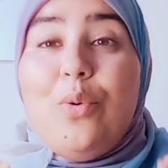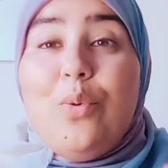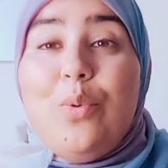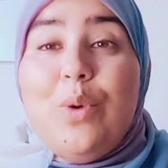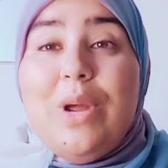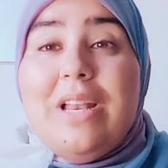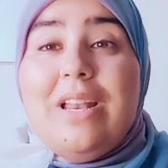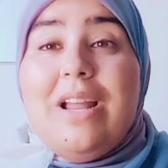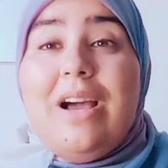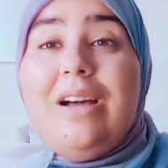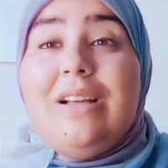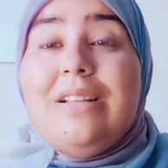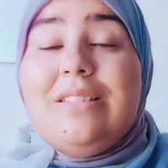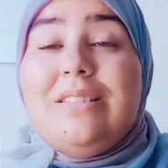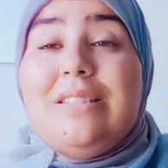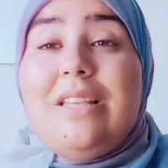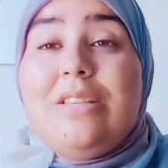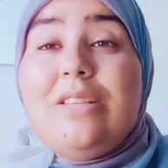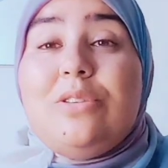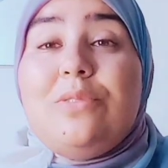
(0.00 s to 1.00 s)
وهنا
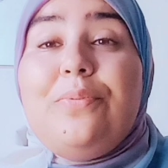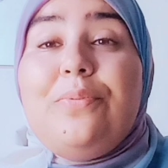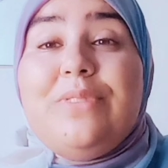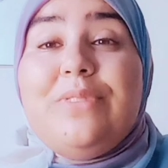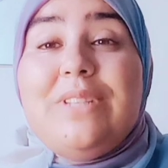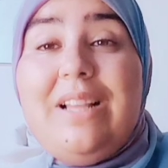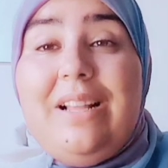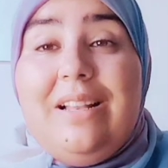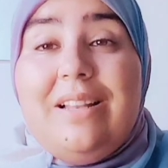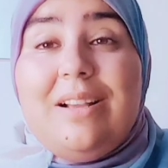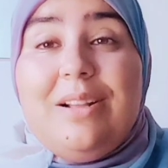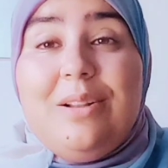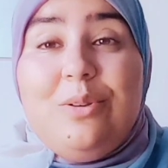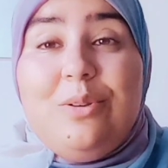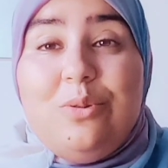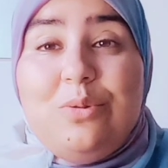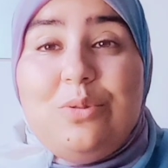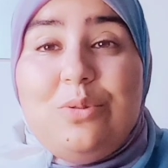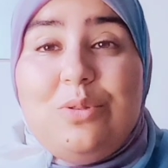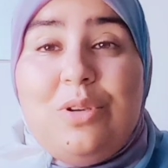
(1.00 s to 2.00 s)
تتفتح لك
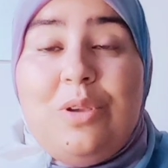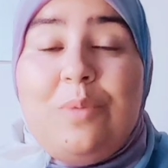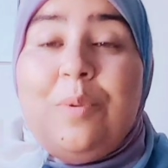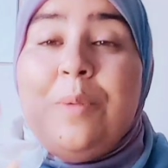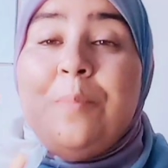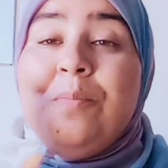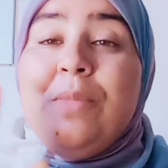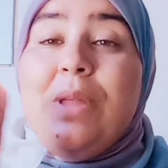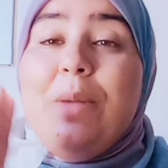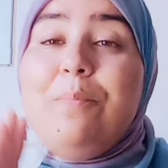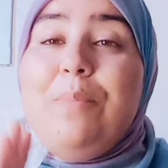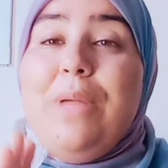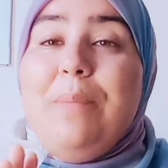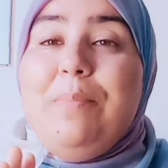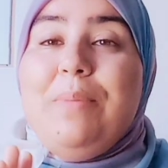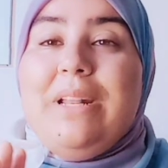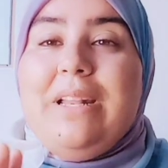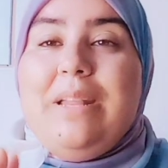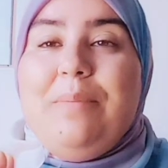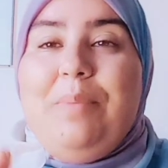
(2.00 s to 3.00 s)
اليوتيوب
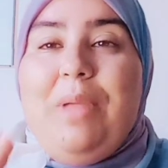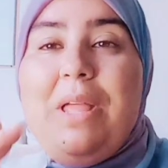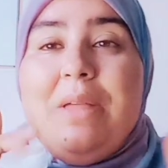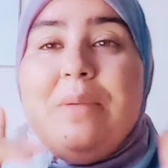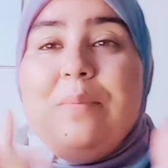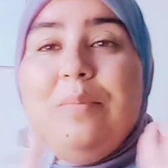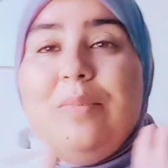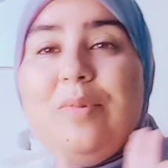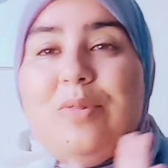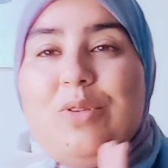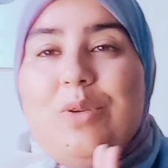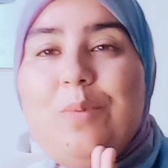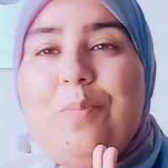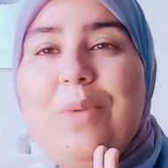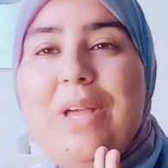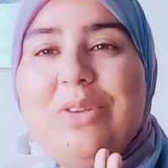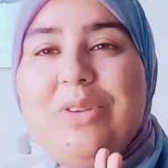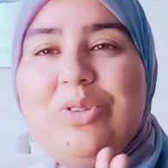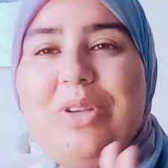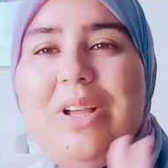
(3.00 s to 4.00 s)
باب الربح من
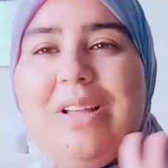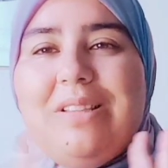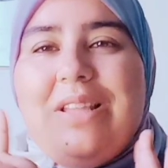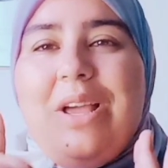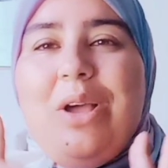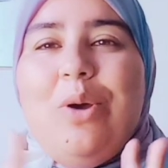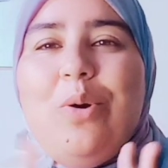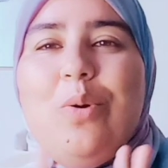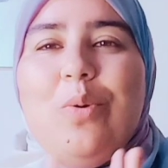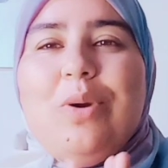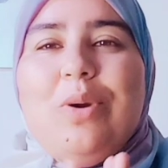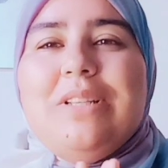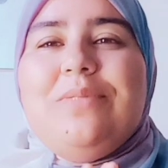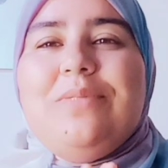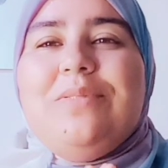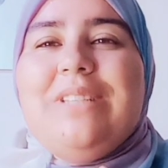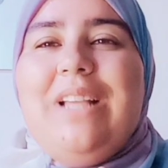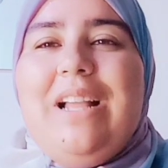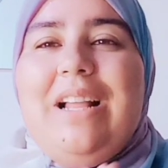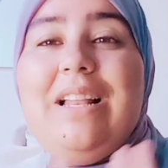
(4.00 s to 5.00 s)
سوبر شات
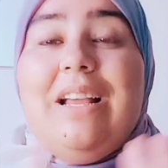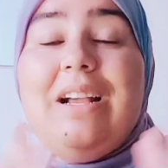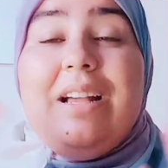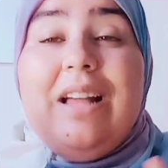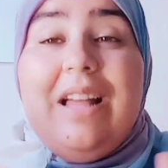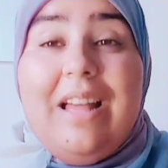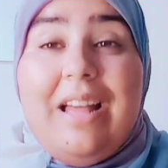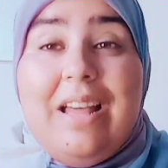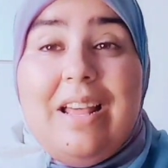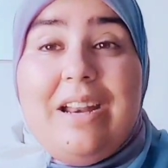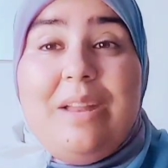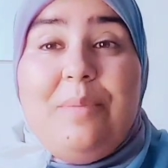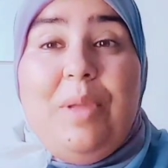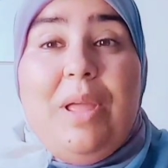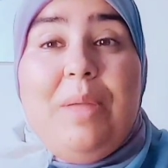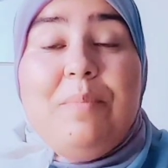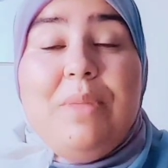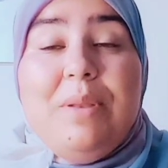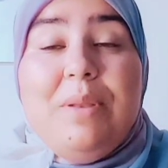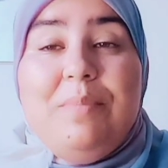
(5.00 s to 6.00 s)
وكتفتح لك
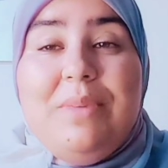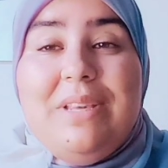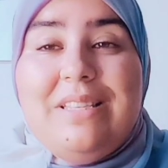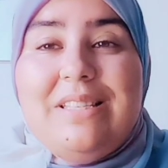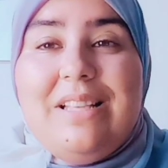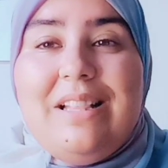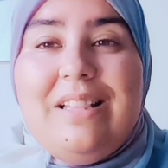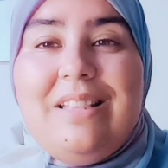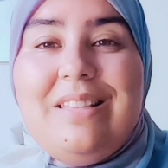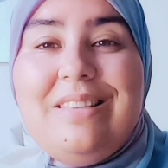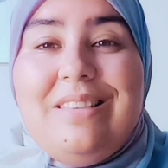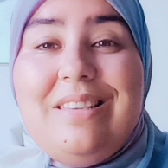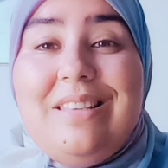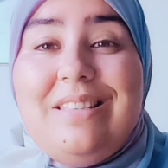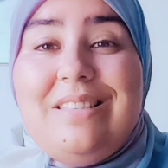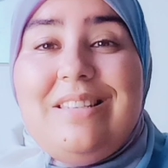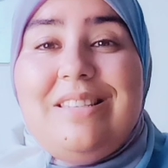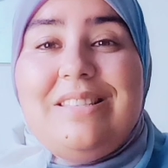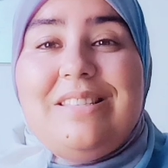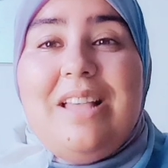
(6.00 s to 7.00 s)
الربح من ميزه
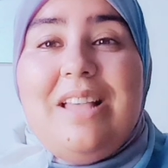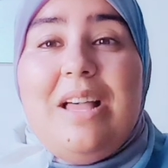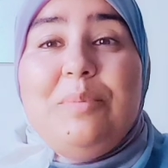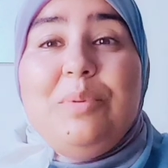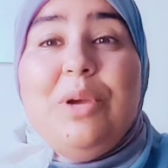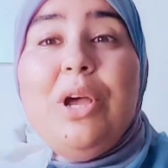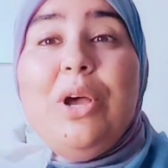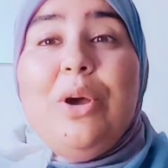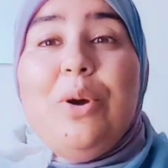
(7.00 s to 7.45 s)
الانتساب